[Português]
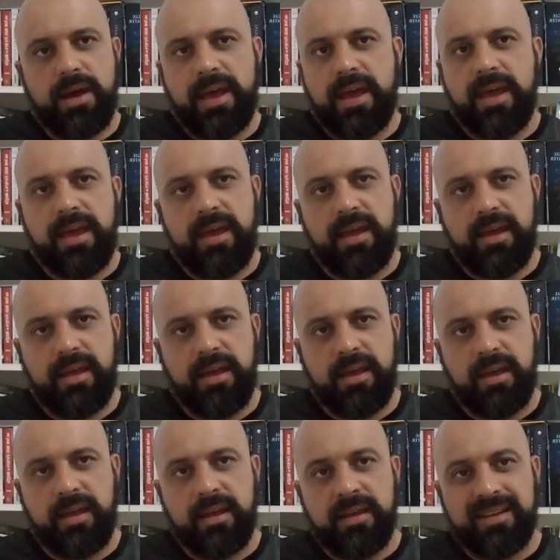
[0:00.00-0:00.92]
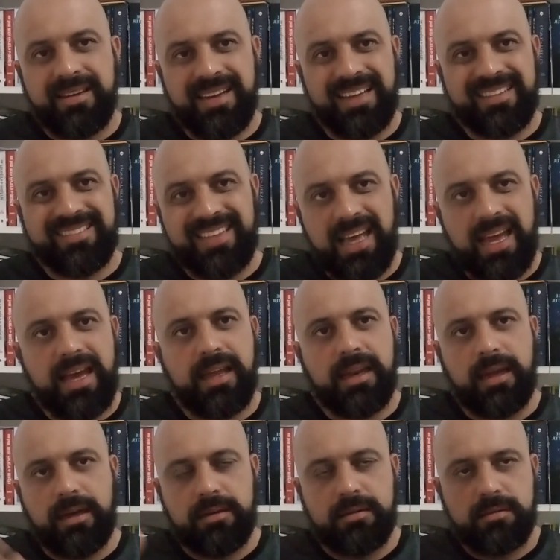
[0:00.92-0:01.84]
é, na
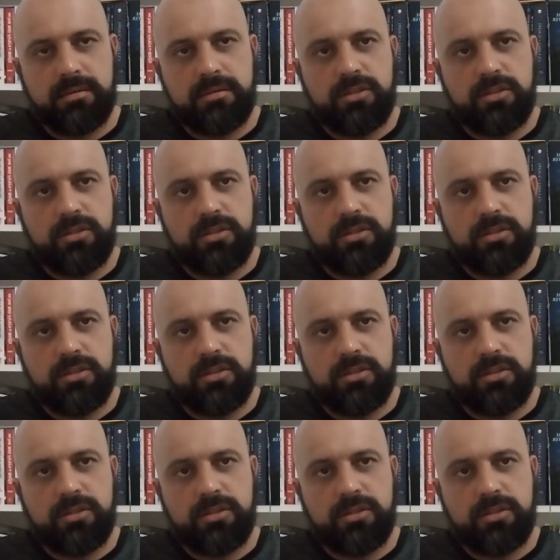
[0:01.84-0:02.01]
tela,